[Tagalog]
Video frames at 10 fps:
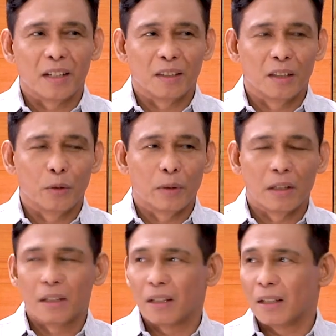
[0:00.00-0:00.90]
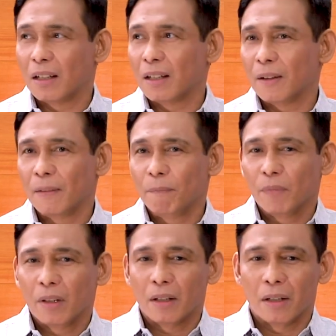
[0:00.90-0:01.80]
that they will uh,
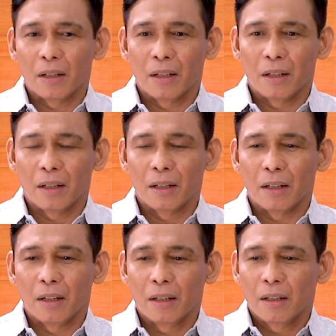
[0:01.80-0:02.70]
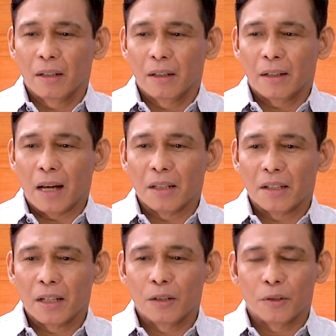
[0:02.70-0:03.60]
uh,
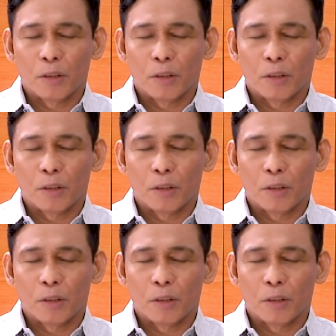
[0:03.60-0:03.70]
cancel or